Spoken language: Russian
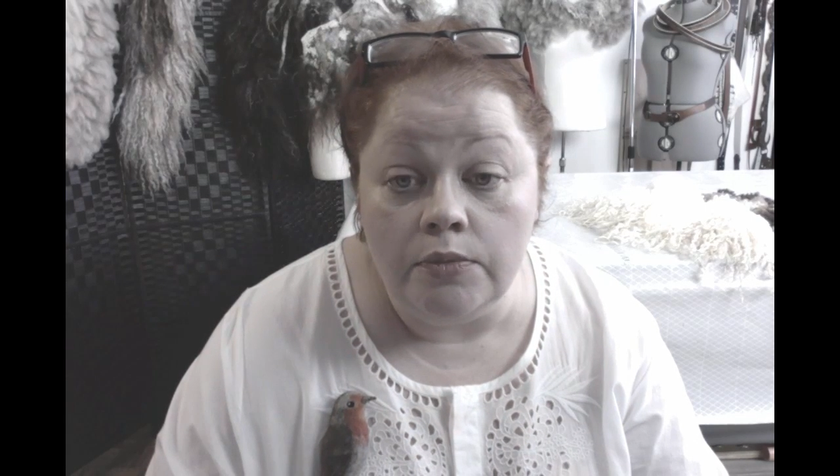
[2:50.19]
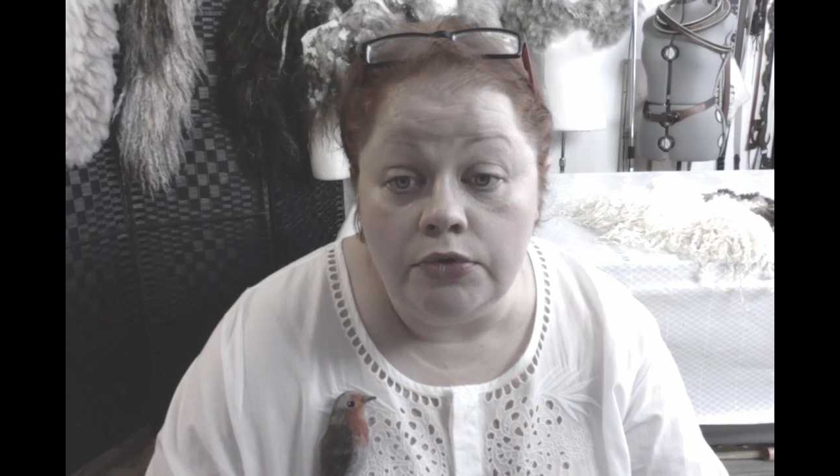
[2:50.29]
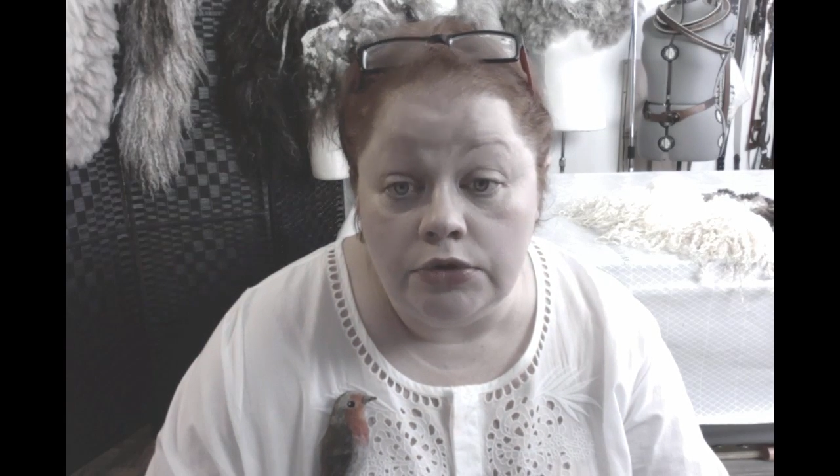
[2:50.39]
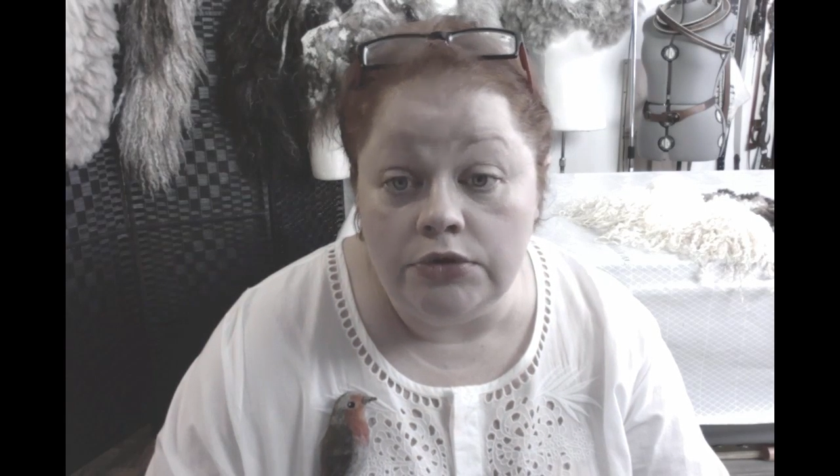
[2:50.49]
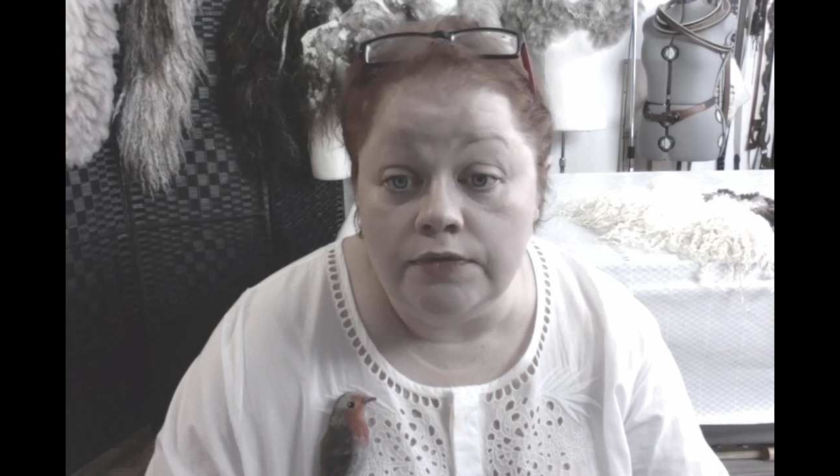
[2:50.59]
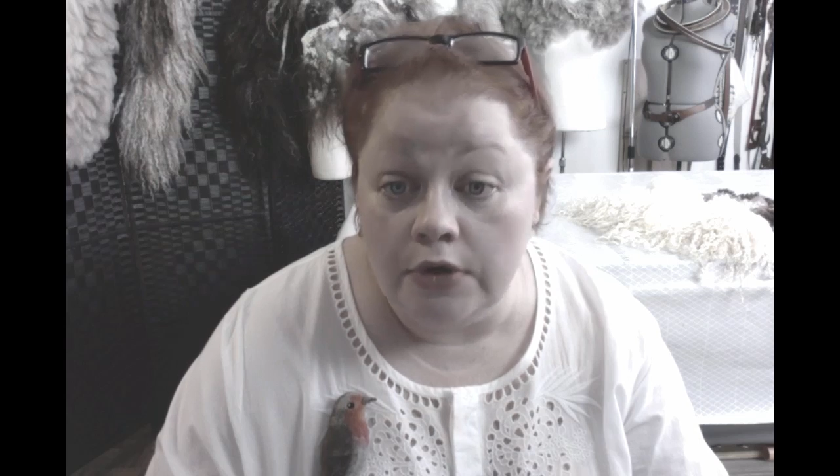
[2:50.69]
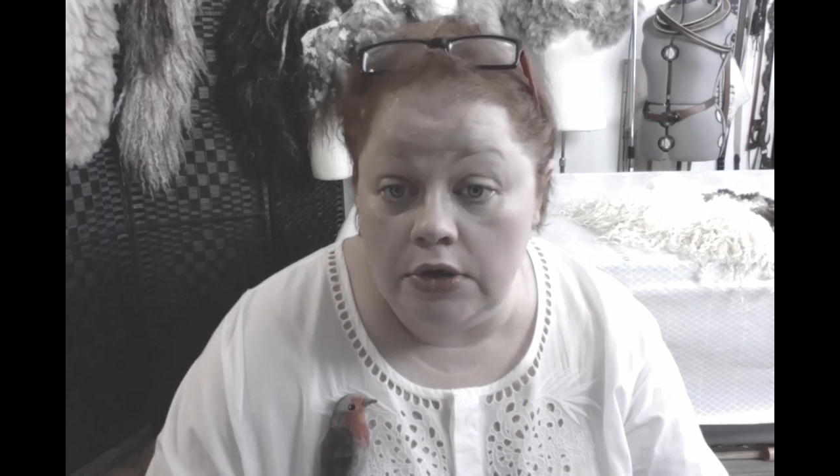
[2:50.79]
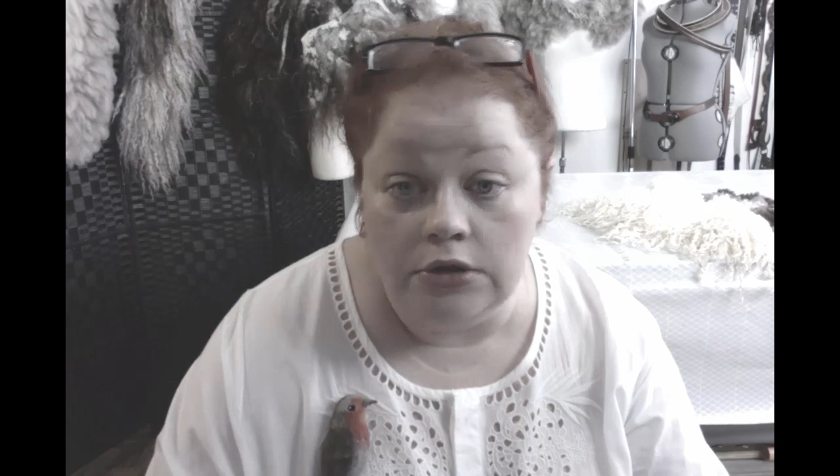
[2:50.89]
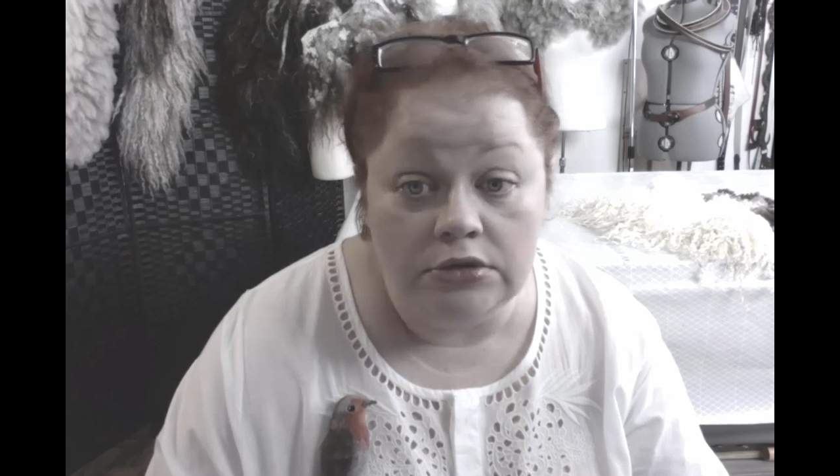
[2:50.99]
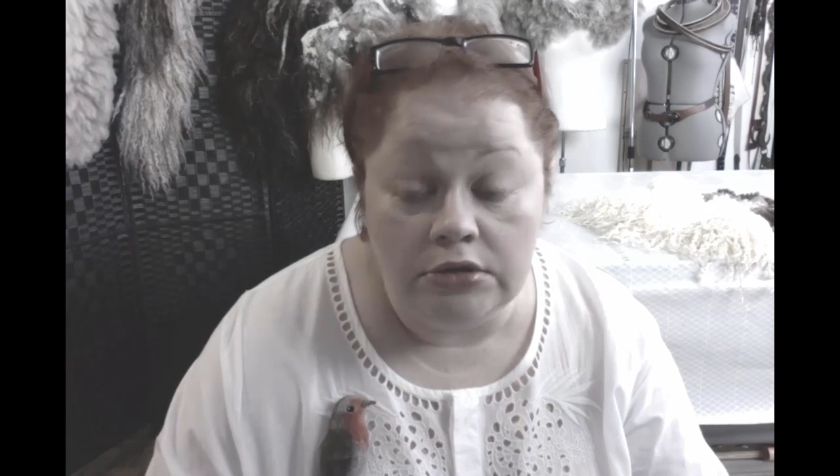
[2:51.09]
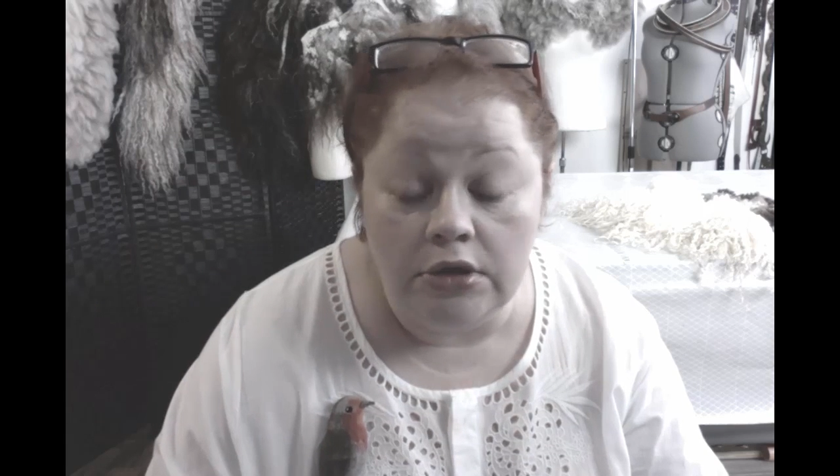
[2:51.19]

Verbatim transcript: будете валять,